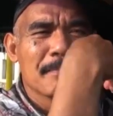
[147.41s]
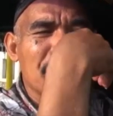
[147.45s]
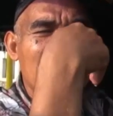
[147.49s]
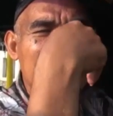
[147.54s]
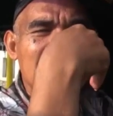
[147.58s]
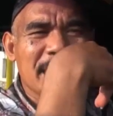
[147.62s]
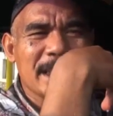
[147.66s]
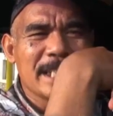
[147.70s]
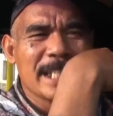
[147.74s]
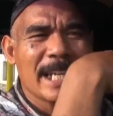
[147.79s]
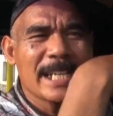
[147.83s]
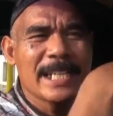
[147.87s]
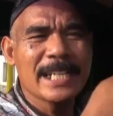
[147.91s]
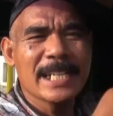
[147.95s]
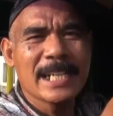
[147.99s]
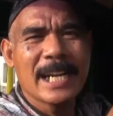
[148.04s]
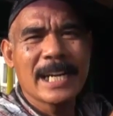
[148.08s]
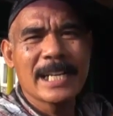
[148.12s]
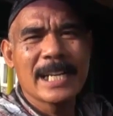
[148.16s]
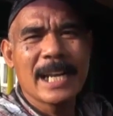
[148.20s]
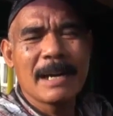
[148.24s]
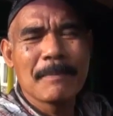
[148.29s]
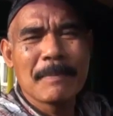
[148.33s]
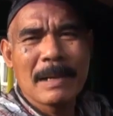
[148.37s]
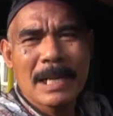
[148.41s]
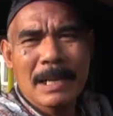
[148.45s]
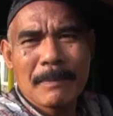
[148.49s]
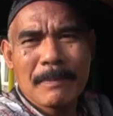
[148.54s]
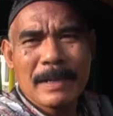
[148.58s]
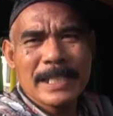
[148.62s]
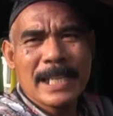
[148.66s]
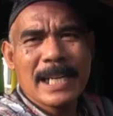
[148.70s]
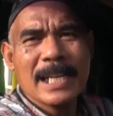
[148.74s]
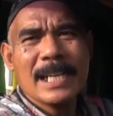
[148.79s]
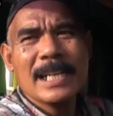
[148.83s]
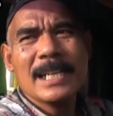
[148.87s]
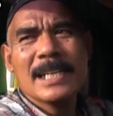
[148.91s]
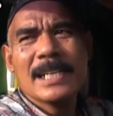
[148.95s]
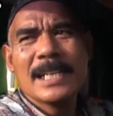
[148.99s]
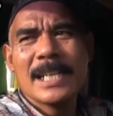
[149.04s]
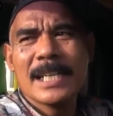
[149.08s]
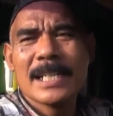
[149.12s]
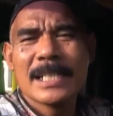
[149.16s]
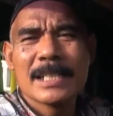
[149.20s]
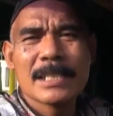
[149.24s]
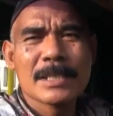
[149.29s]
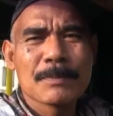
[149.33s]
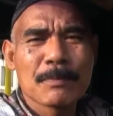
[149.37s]
bensinnya dengan apa namanya
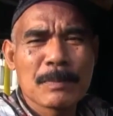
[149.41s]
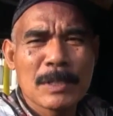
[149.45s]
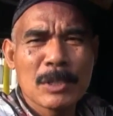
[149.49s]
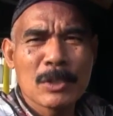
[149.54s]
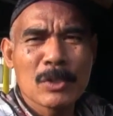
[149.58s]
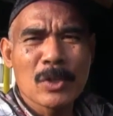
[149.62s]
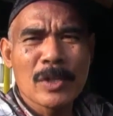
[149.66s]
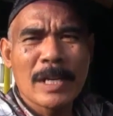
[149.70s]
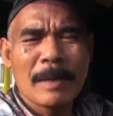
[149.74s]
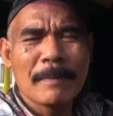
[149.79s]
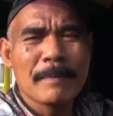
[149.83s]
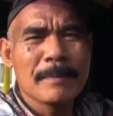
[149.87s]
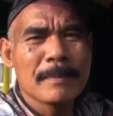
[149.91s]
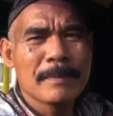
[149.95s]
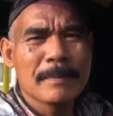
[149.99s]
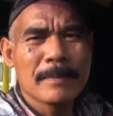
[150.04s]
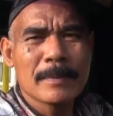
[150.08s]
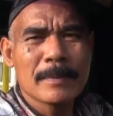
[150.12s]
penurunan